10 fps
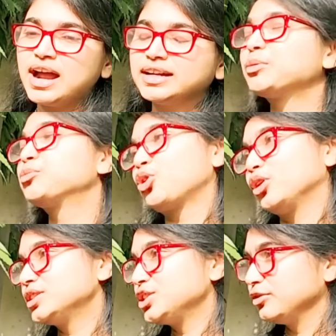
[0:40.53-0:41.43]
আর তারপর
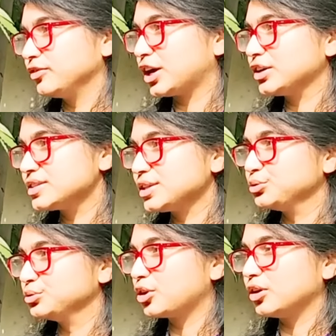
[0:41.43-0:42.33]
কলেজ ছিল
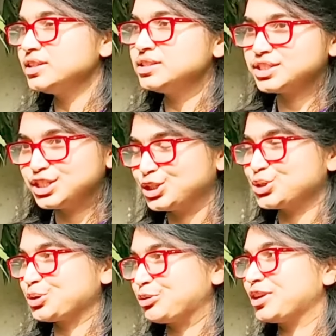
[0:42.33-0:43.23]
বিকারনেসানুন কলেজ
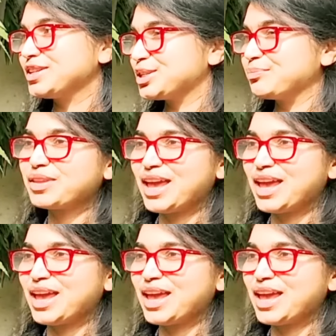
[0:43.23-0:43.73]
সিদ্ধেশ্বরী ব্রাঞ্চে